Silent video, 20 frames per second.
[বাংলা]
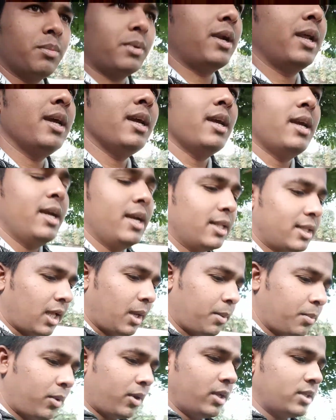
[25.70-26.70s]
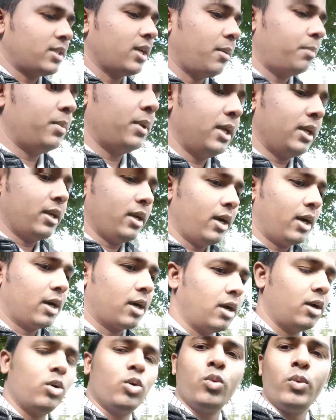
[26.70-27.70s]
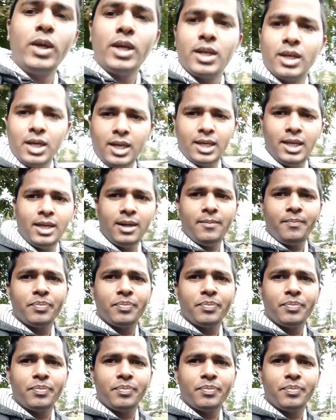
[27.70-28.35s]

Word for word: পড়ে তারপর হচ্ছে আপনি উইকলি